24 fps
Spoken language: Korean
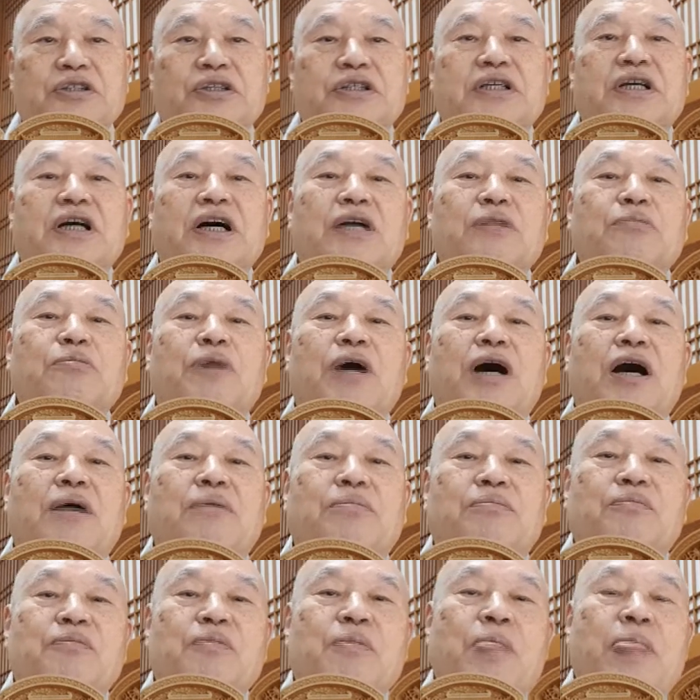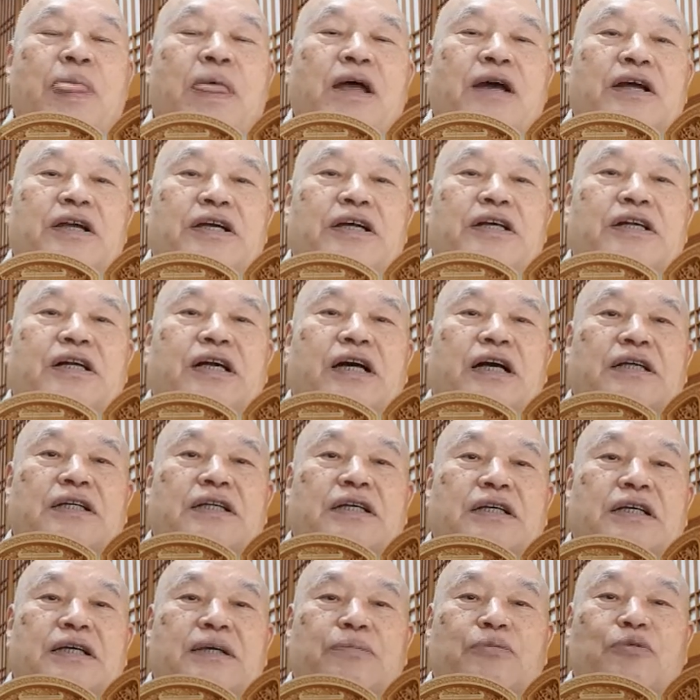이러한 마음, 열
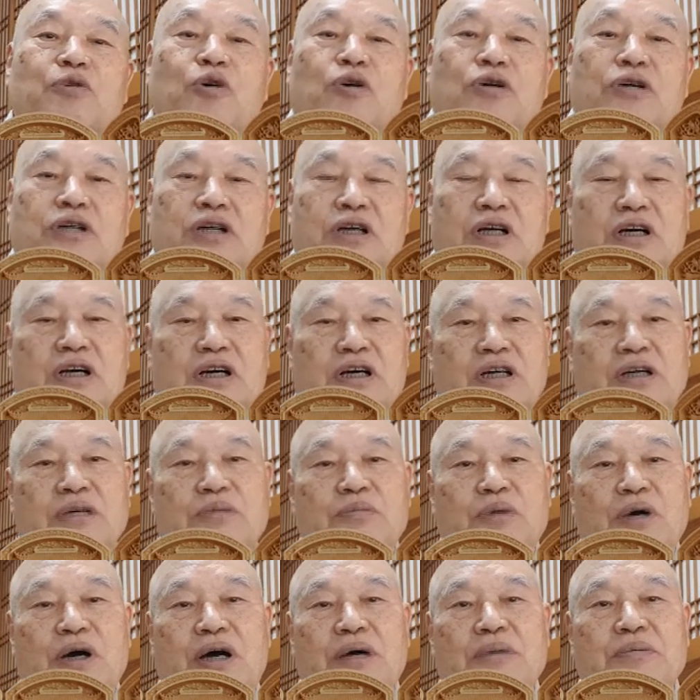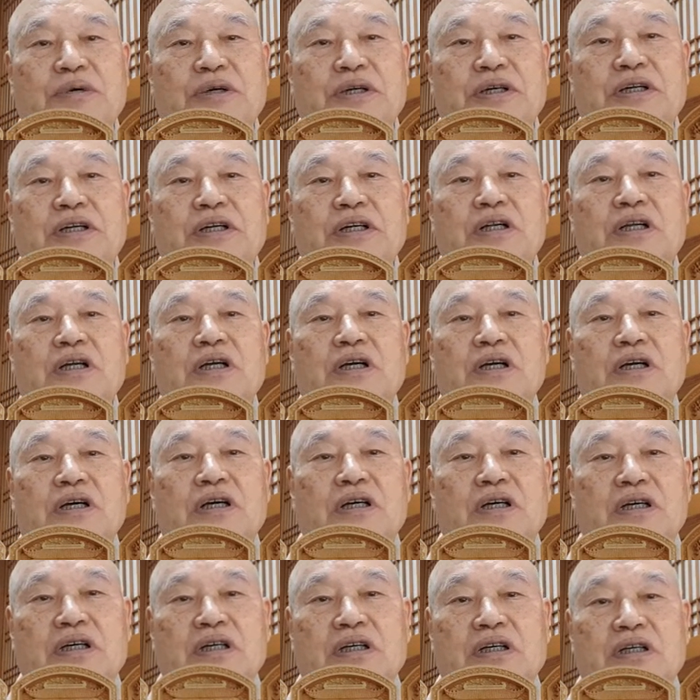가지 깊고 큰 마음을
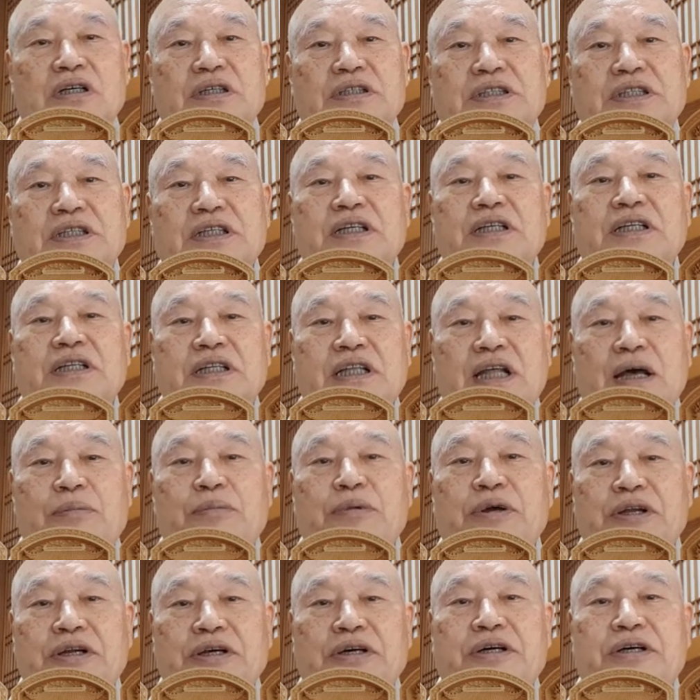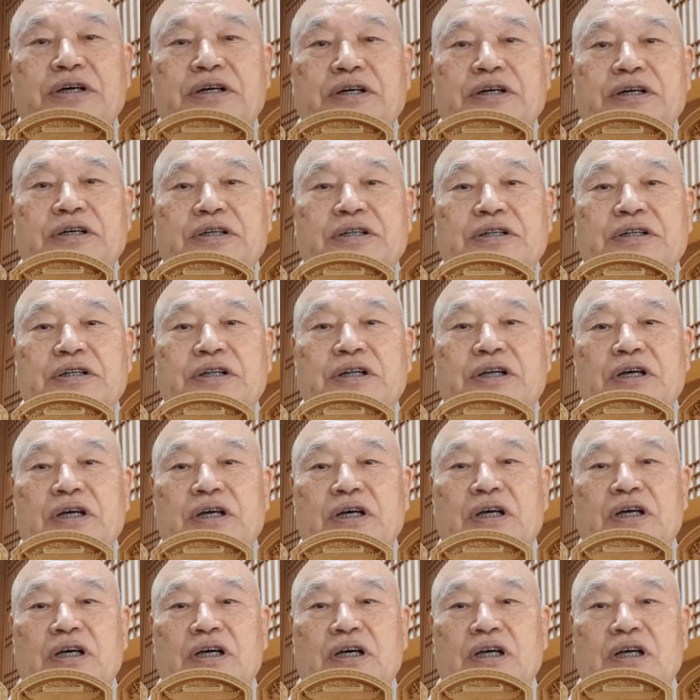어, 지닌다면은
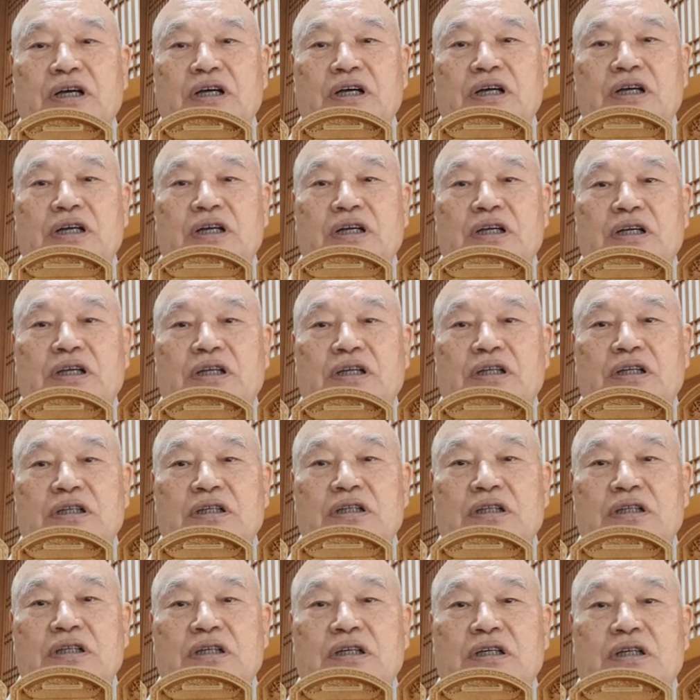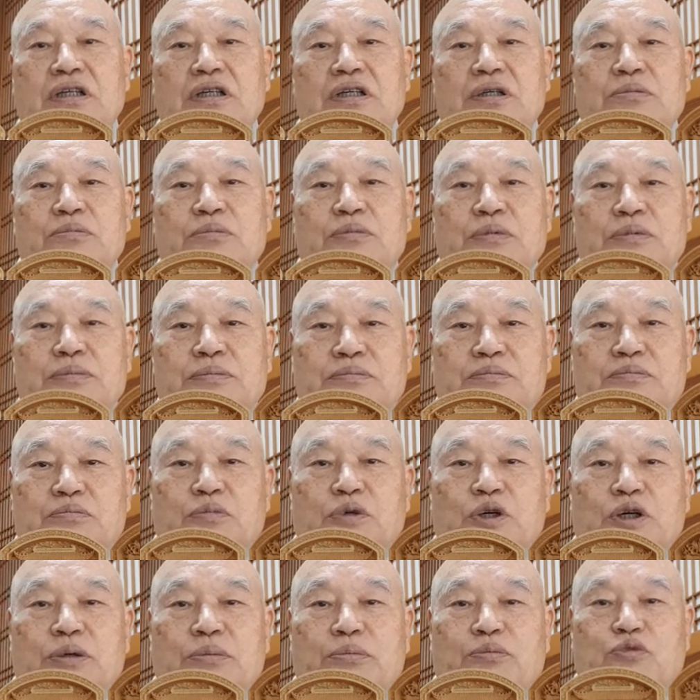어,
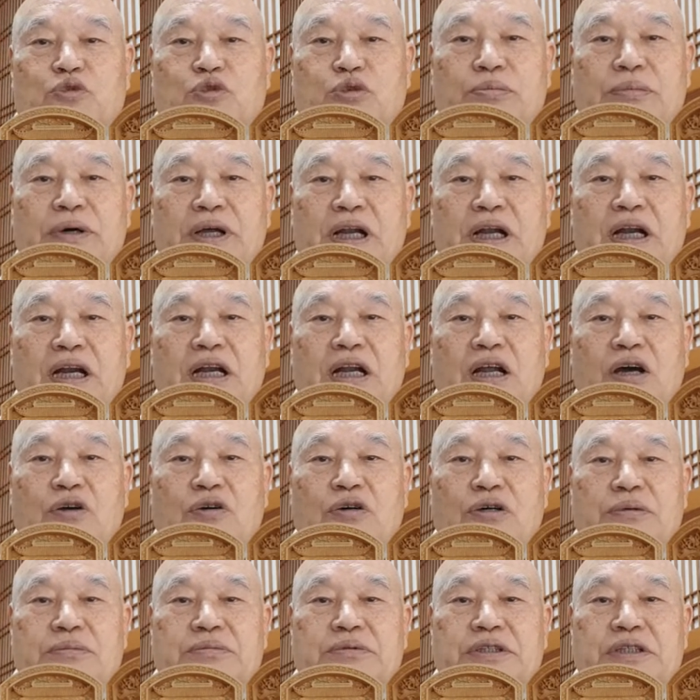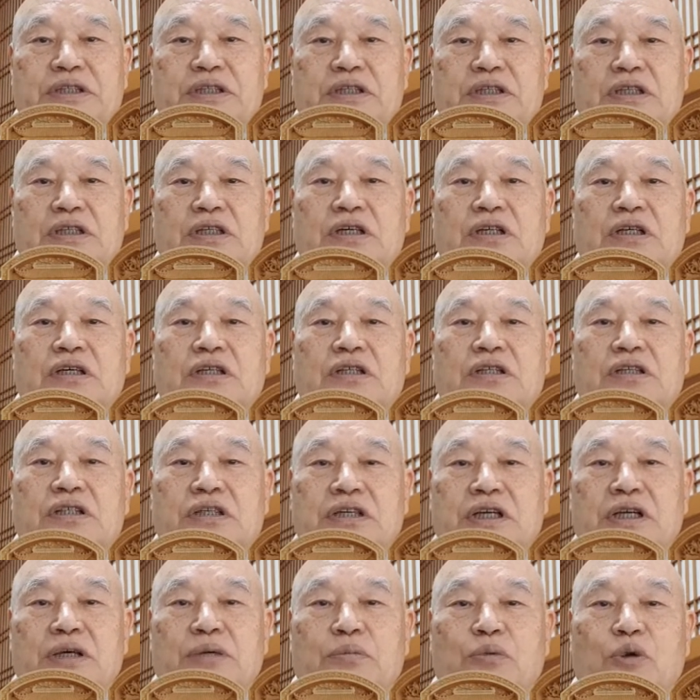뭐 두말할 나위 없이
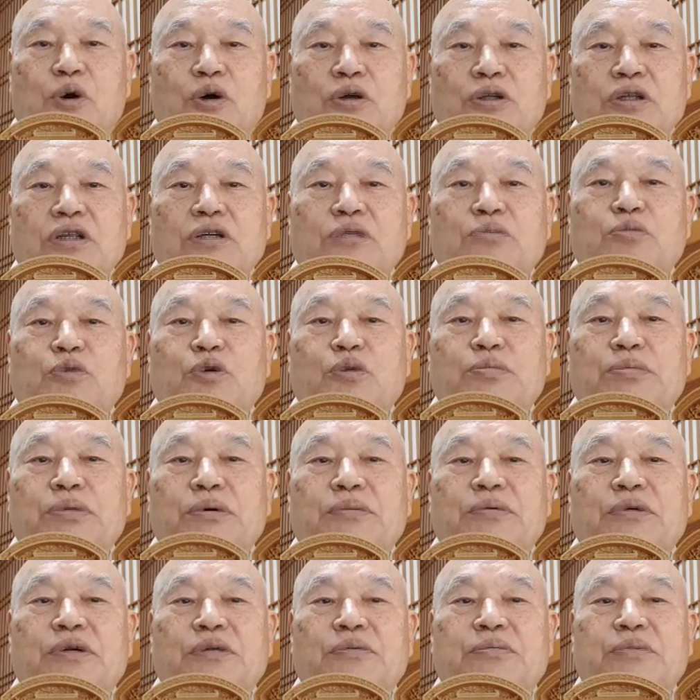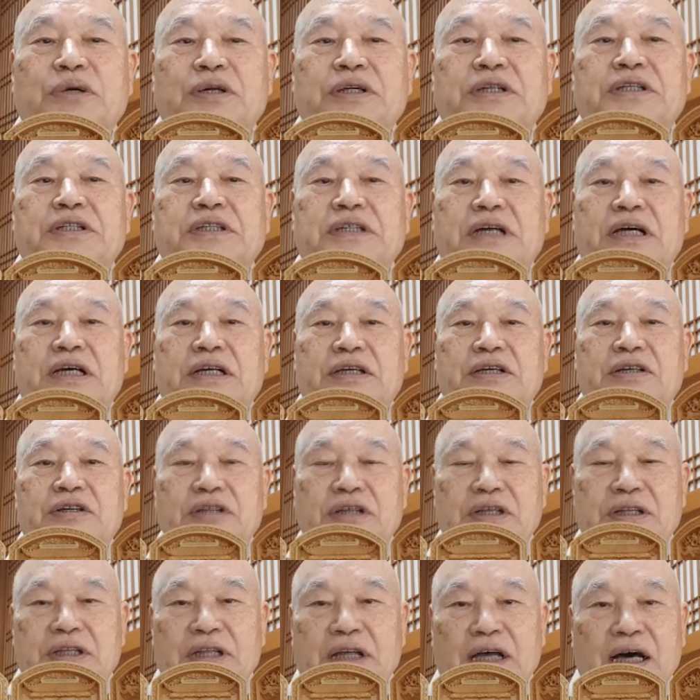능히 모든 불법을 버리지 않게
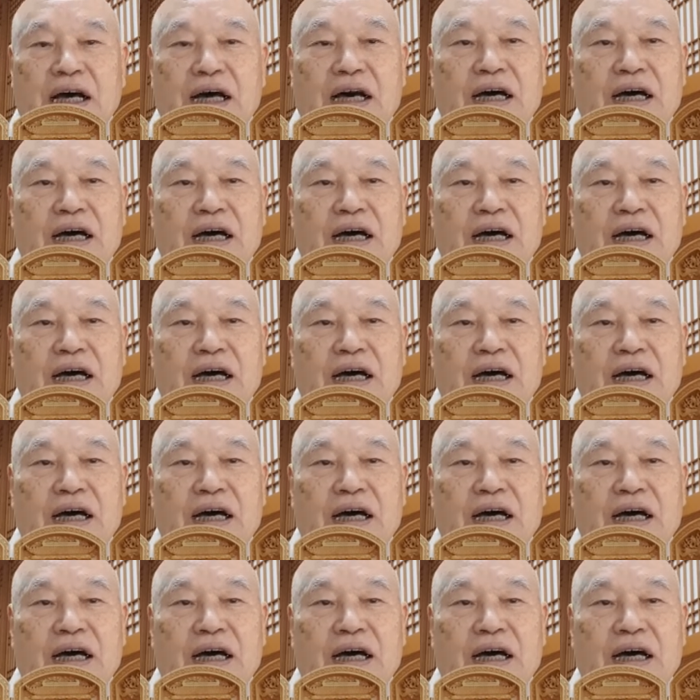된다.